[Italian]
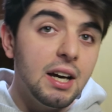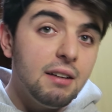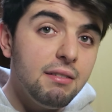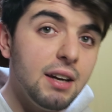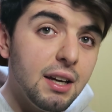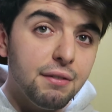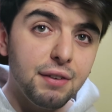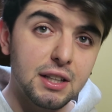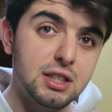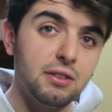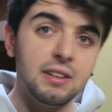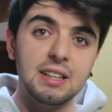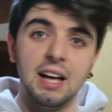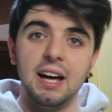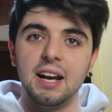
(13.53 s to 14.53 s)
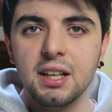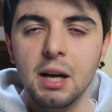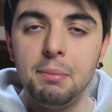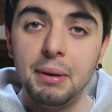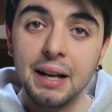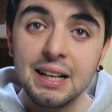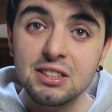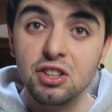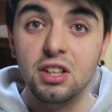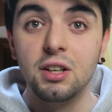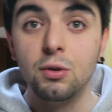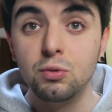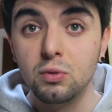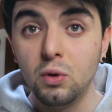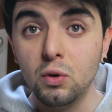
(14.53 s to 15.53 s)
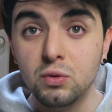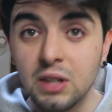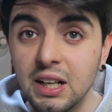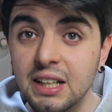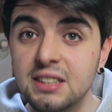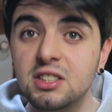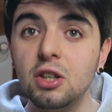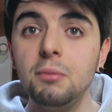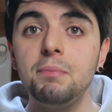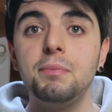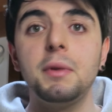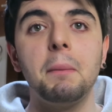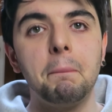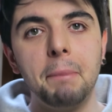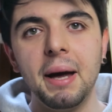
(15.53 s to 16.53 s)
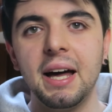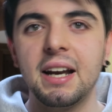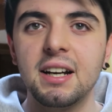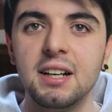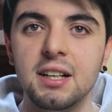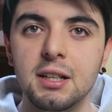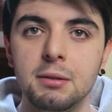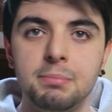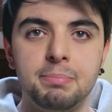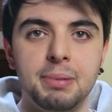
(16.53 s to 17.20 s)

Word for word: vi faccio vedere che applicazione utilizzo per,